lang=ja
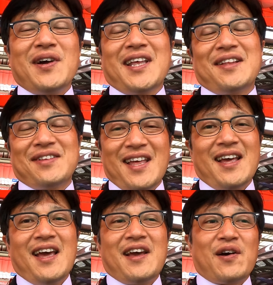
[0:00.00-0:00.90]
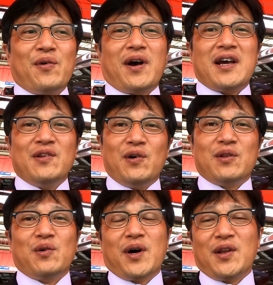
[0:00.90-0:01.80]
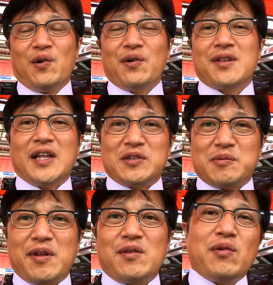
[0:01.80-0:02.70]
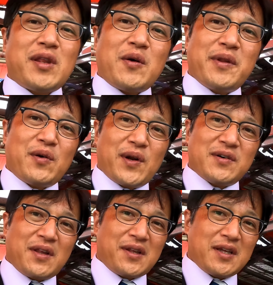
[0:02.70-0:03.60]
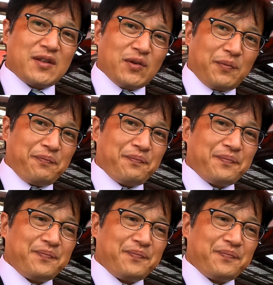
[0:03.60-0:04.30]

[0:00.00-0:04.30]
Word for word: そういうわけですね、今回の動画の方スタートします。どうぞ最後までご覧ください。どうも。